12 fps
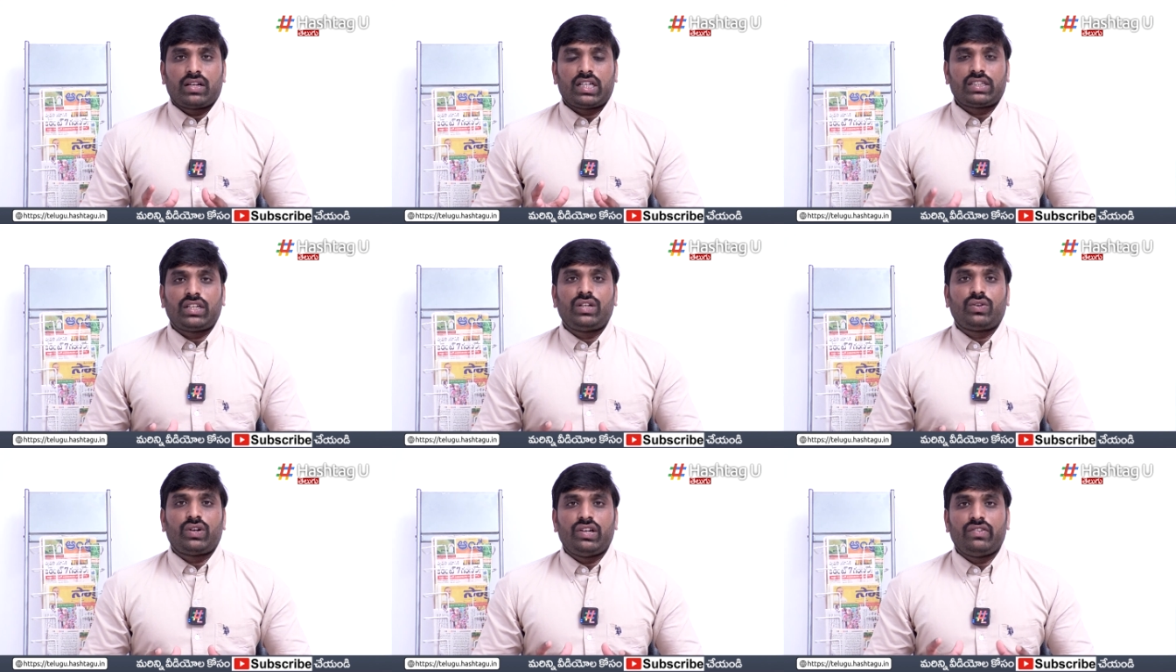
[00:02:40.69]

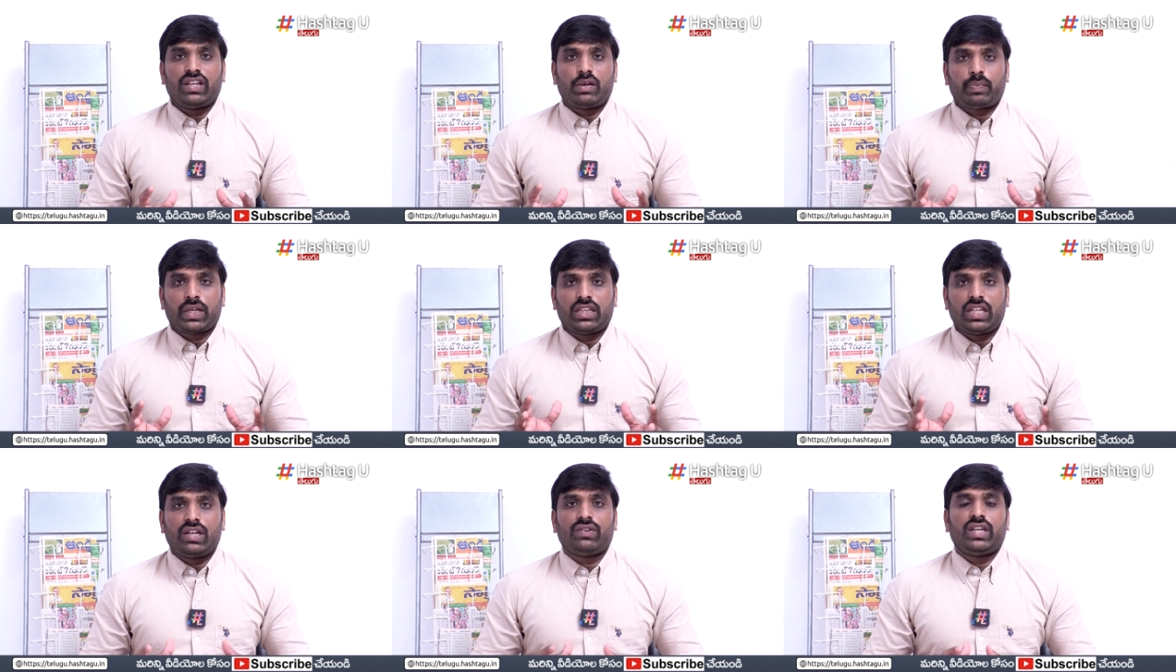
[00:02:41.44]
గతంలో రెండు వేల
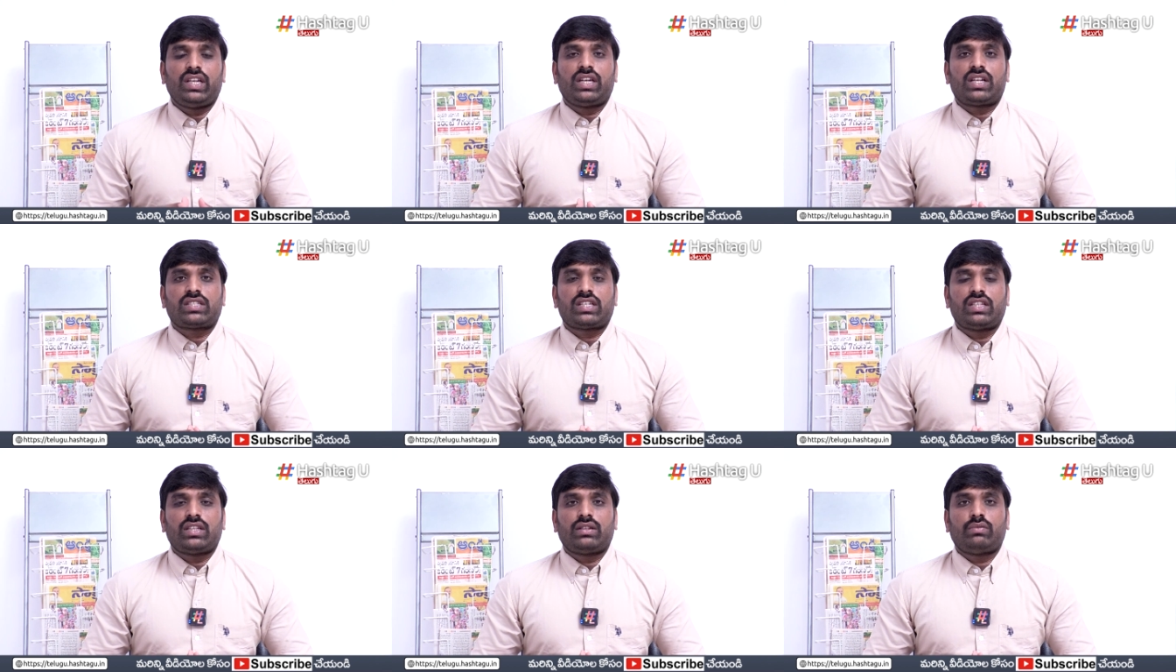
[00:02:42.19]
పద్నాలుగు ఎన్నికల
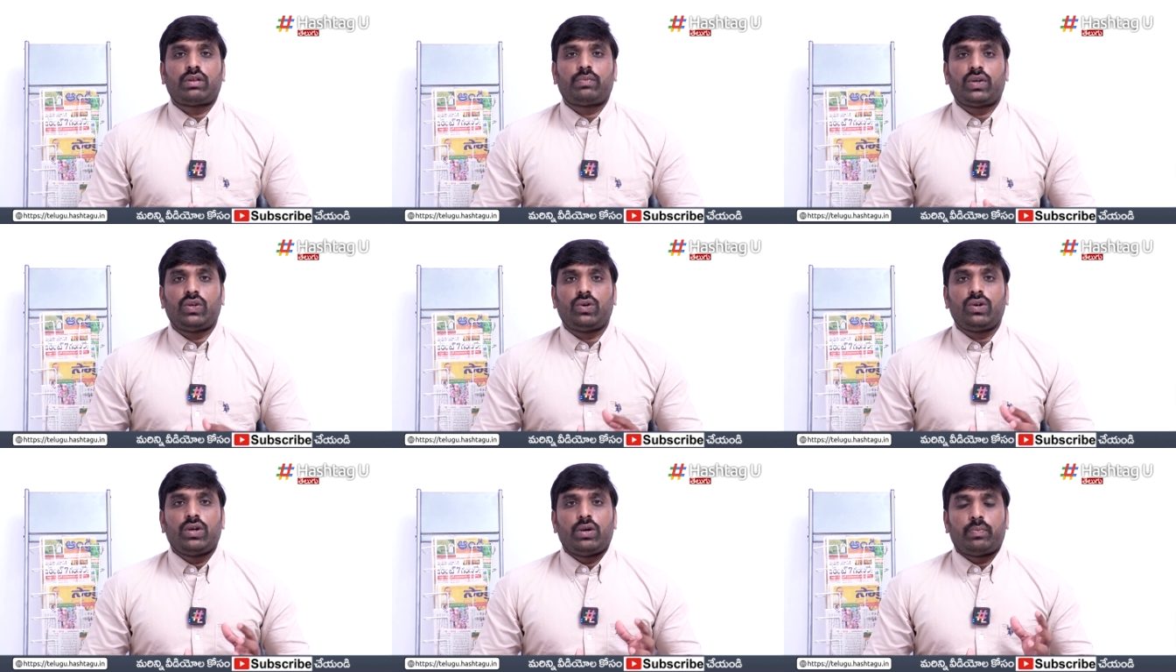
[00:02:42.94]

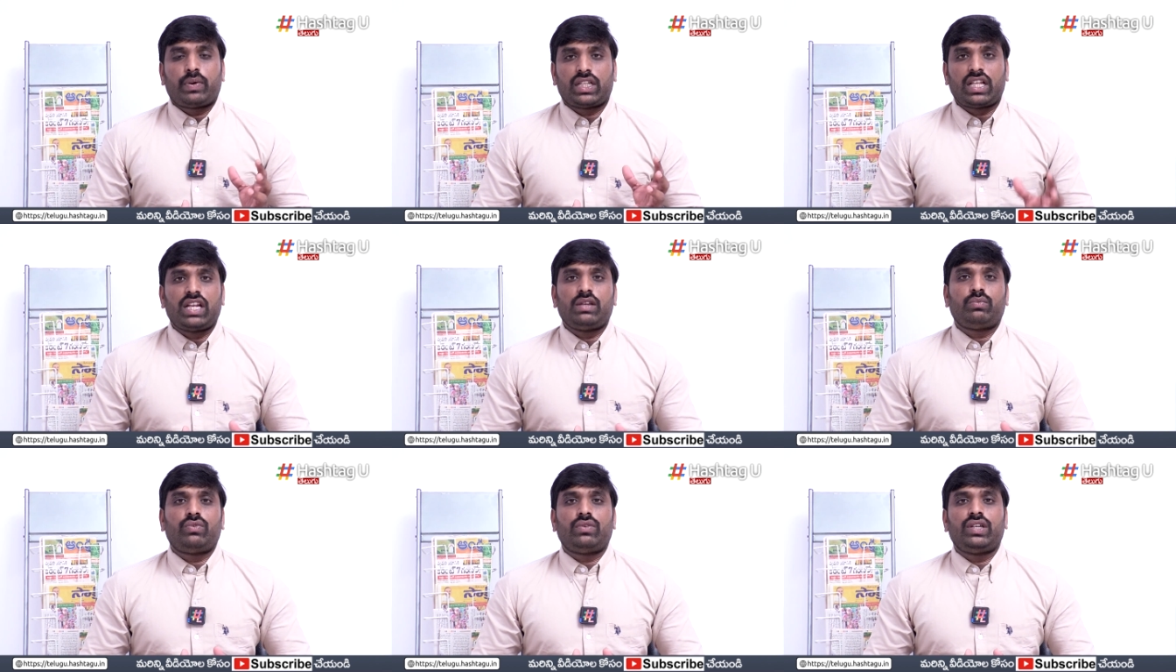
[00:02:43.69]
సందర్భంలో
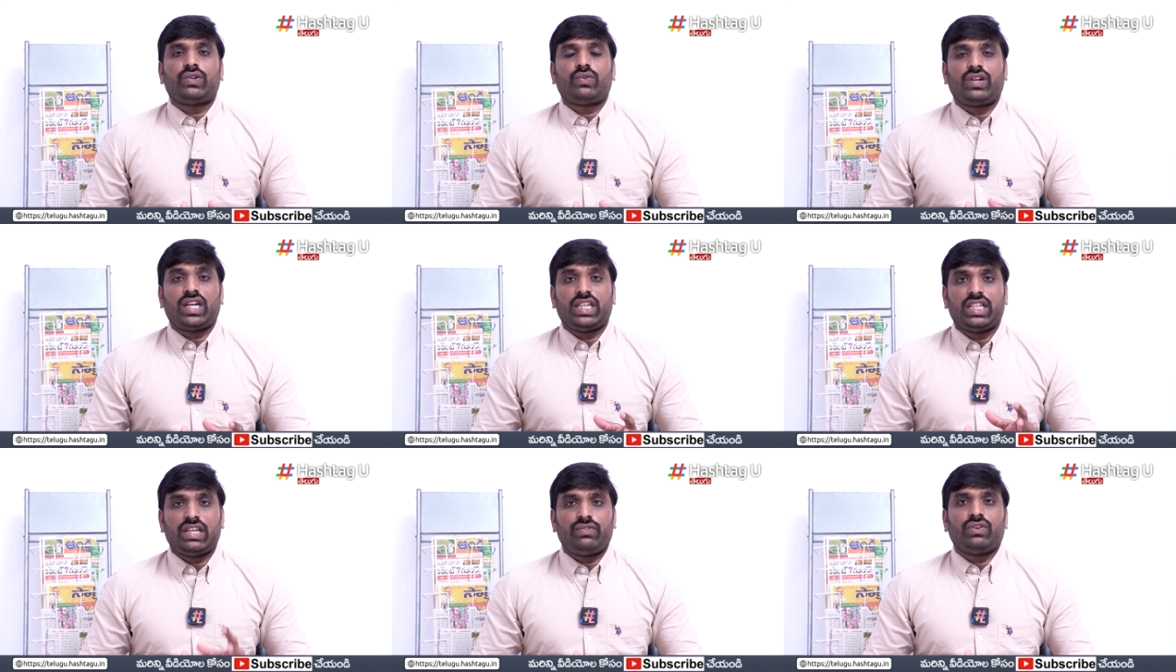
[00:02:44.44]
ప్రధాని మోడీ కూడా
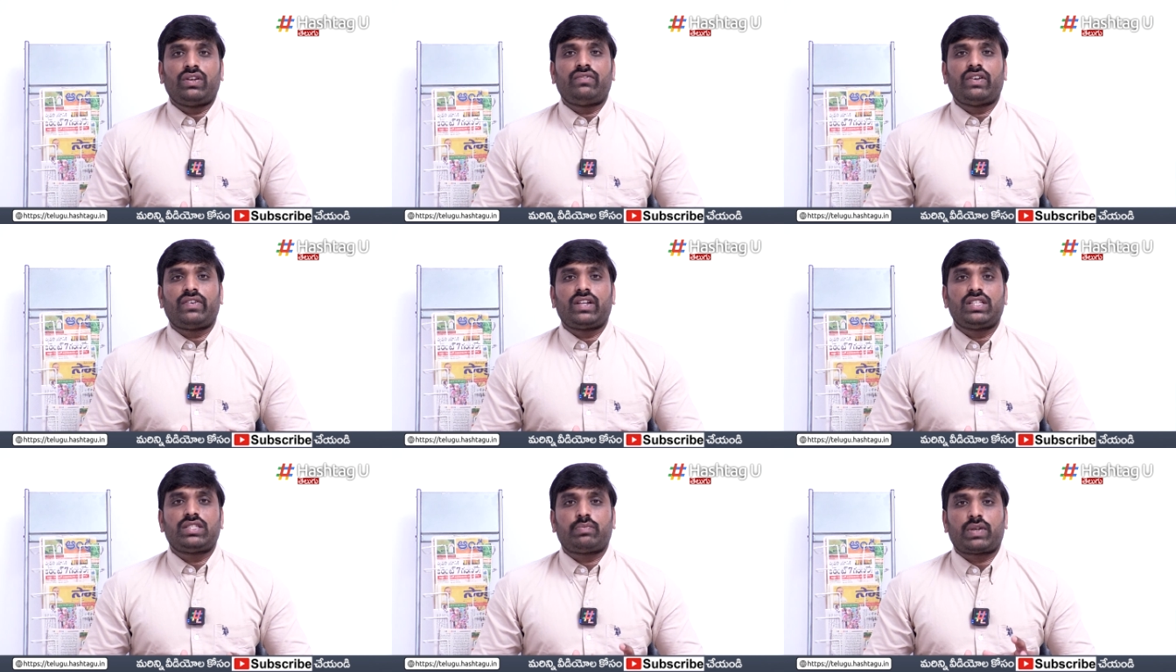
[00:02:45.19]
ఇదే వ్యూహం
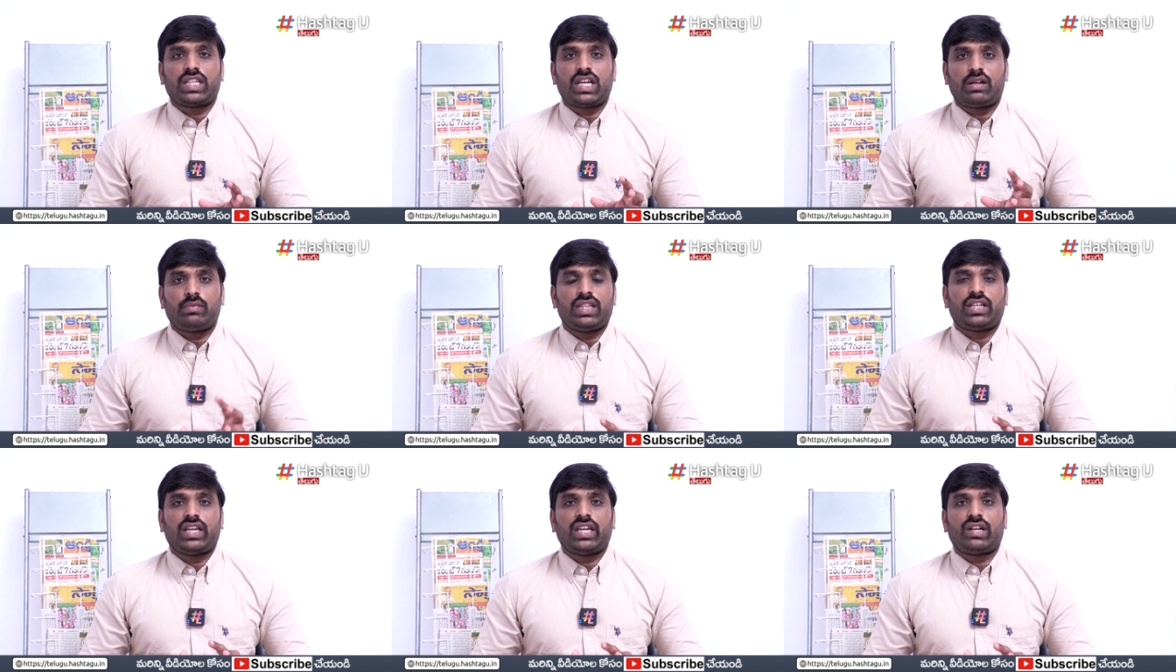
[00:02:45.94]
వివరించి
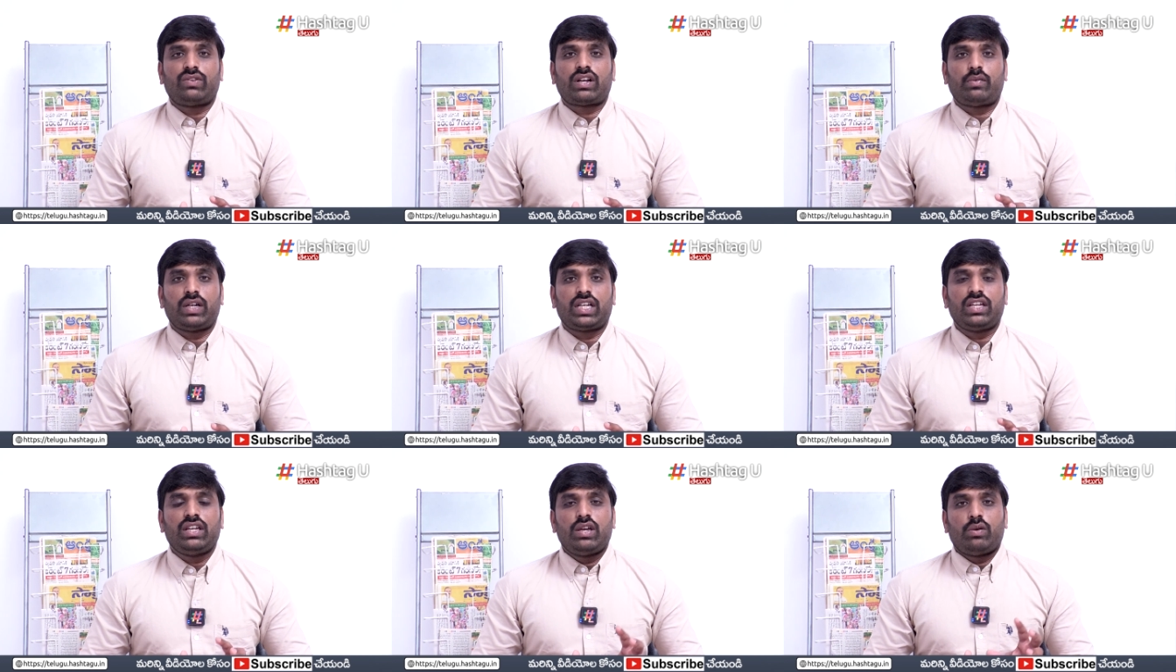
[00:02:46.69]
ప్రధానమంత్రి అయ్యారు
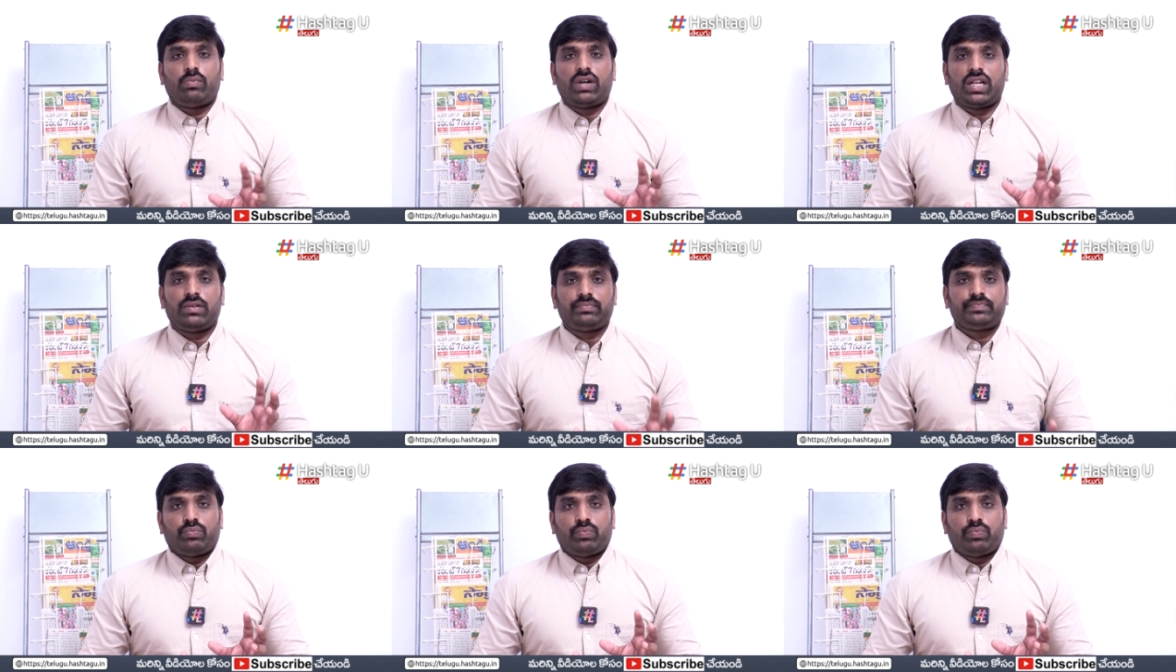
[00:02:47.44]
కాబట్టి మనం